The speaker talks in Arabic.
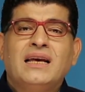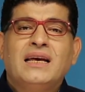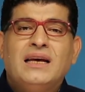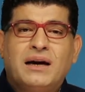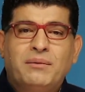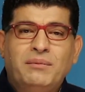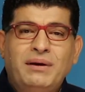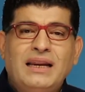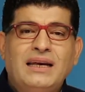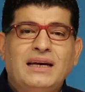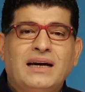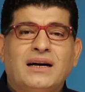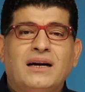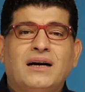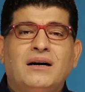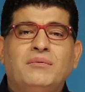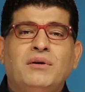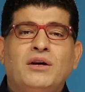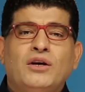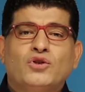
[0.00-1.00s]
عمل لي يا
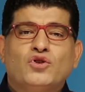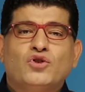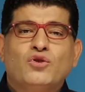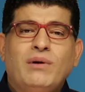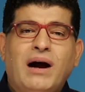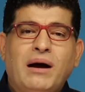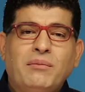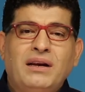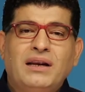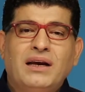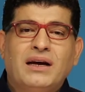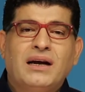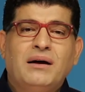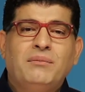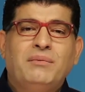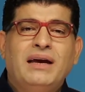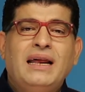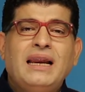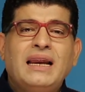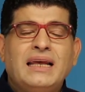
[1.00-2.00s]
رب شو بعمل يا
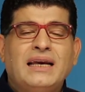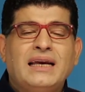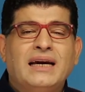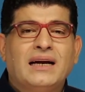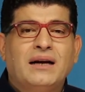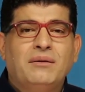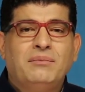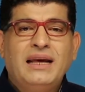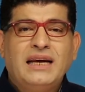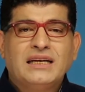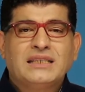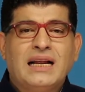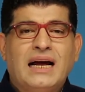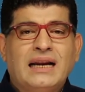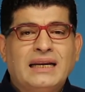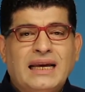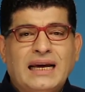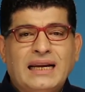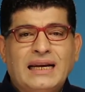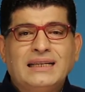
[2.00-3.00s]
رب قل لي يا رب ليش
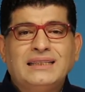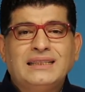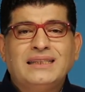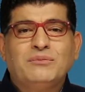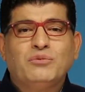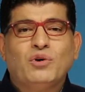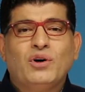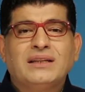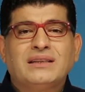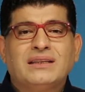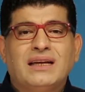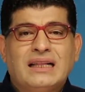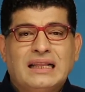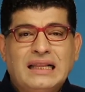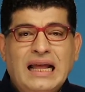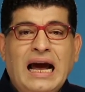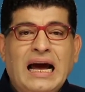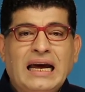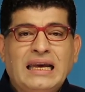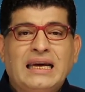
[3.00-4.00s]
لان كان عندي مخطط
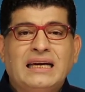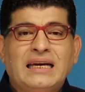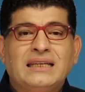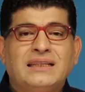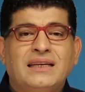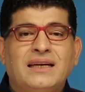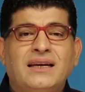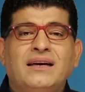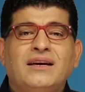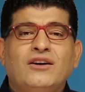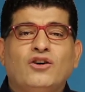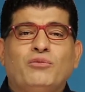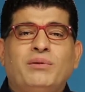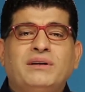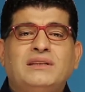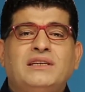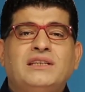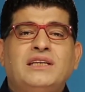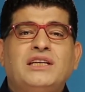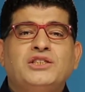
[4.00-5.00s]
لحياتي
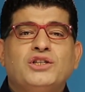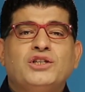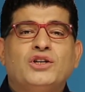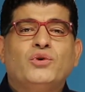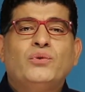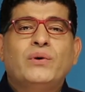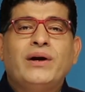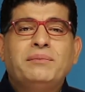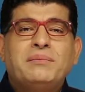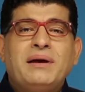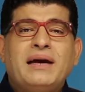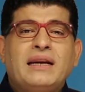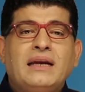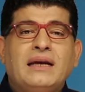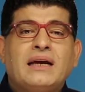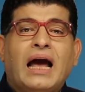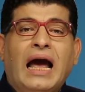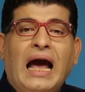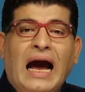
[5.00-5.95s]
وبدي يجي هو يبارك